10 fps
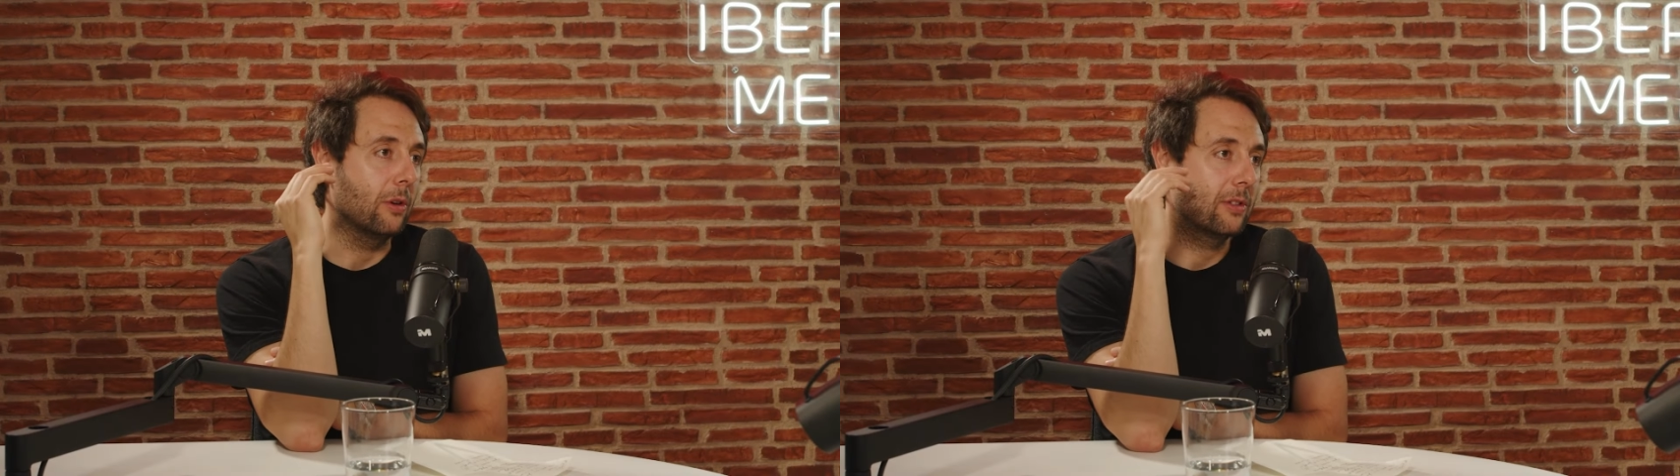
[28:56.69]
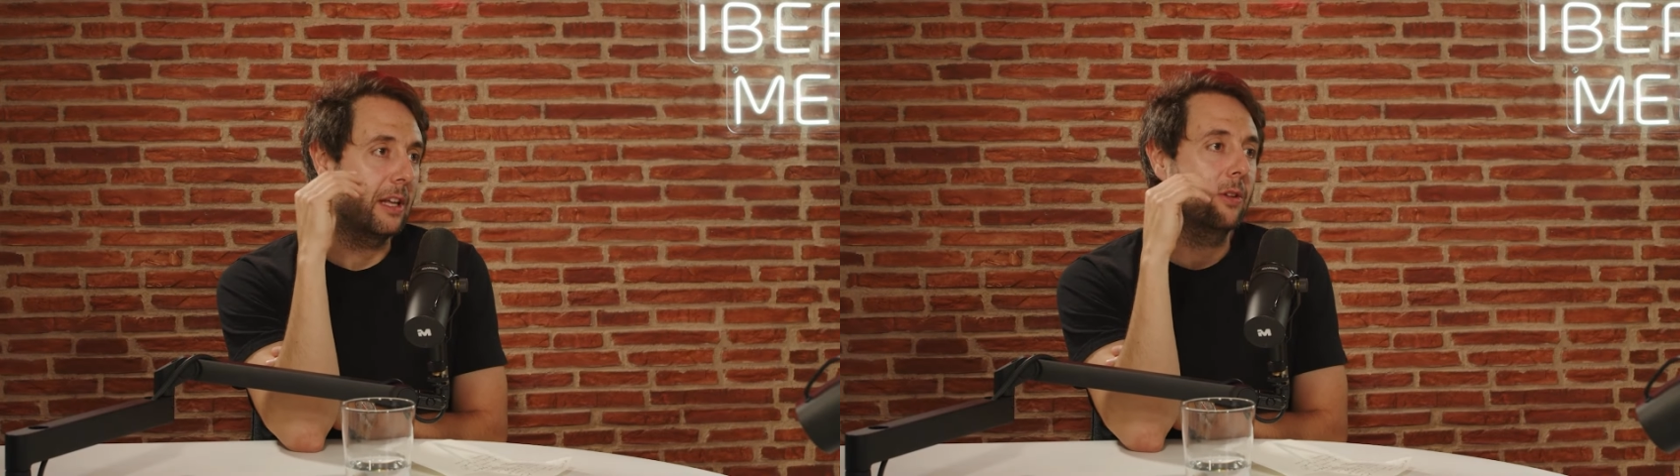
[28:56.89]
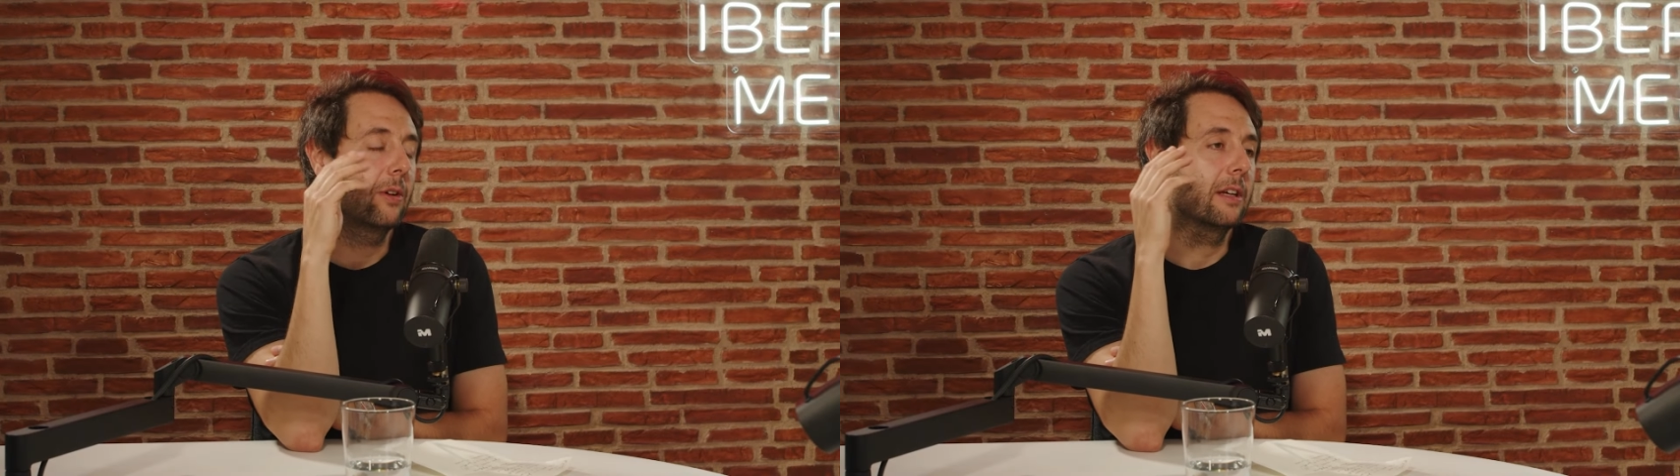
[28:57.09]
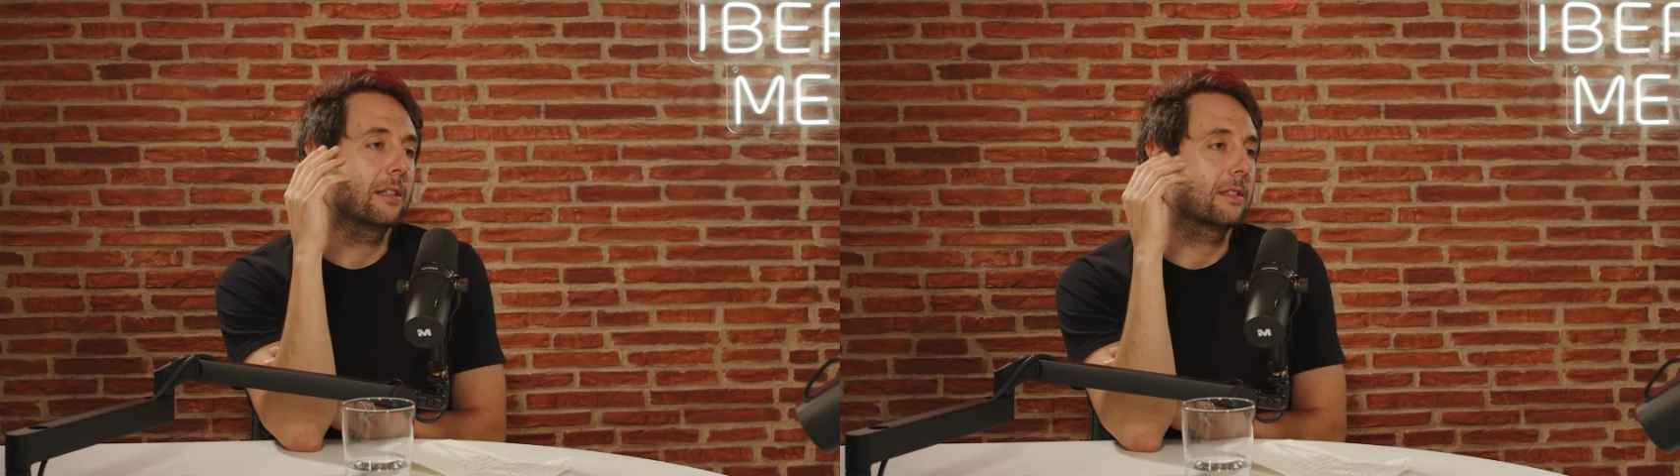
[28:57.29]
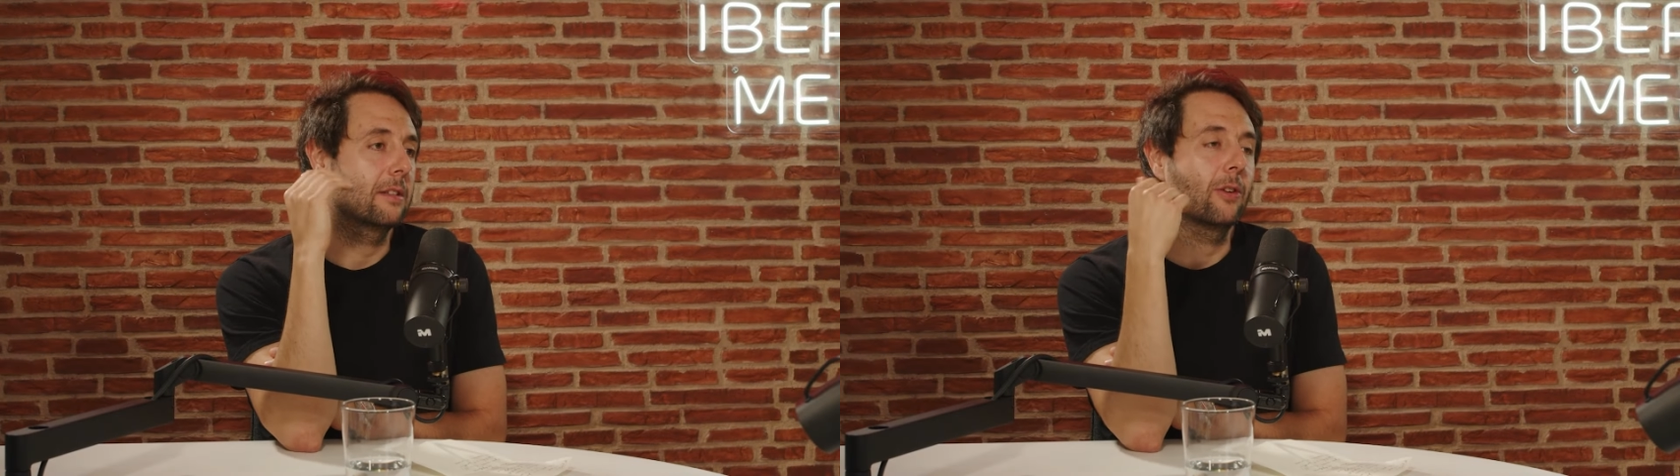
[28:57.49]
O sea, no
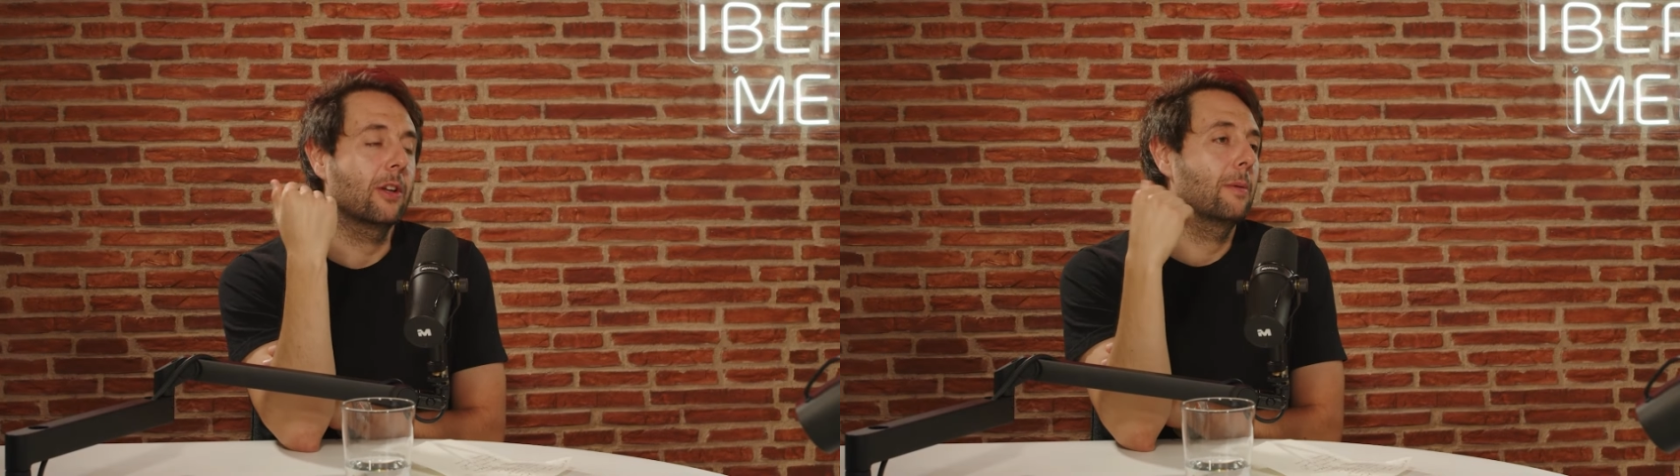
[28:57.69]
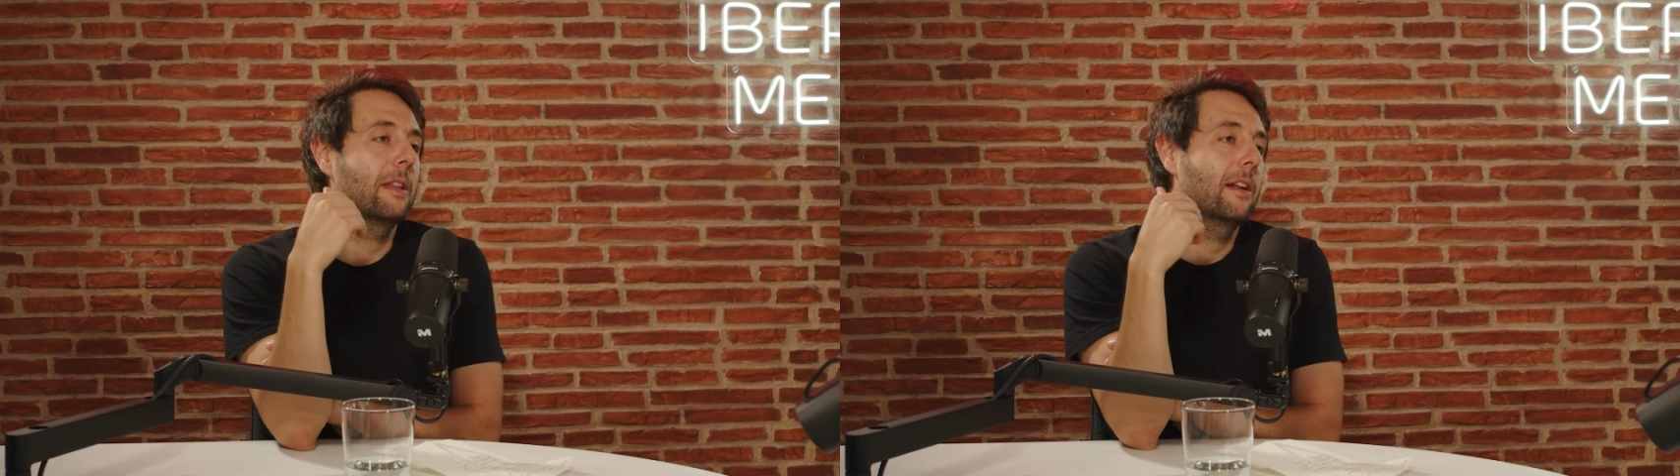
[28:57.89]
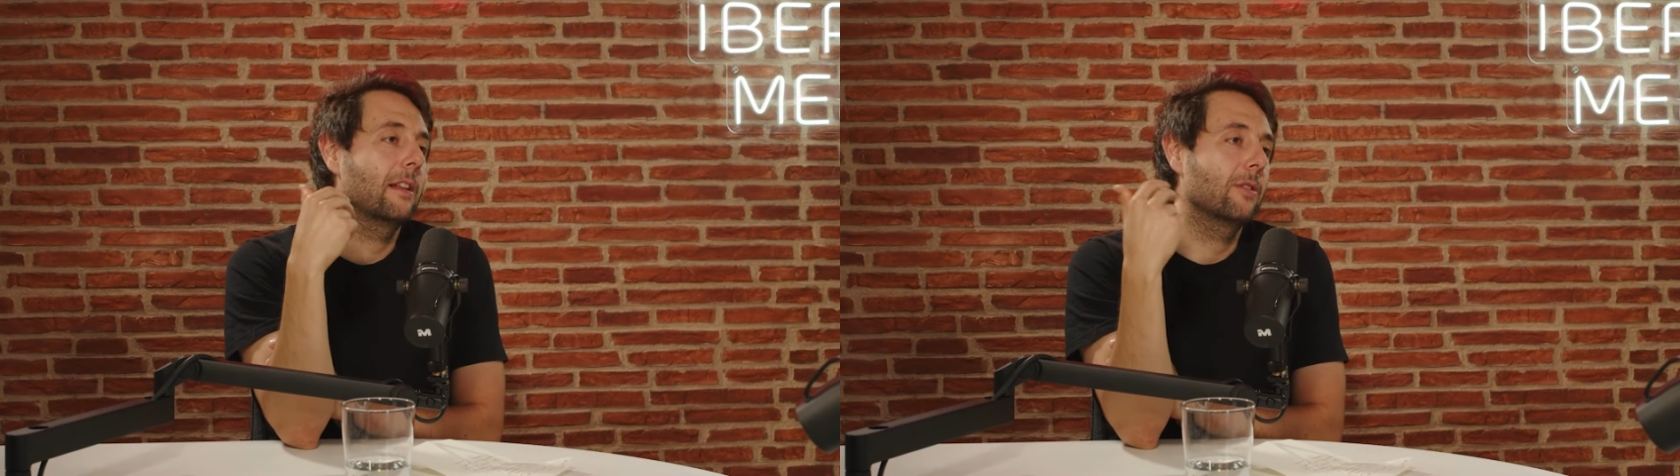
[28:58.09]
es no quiero vender en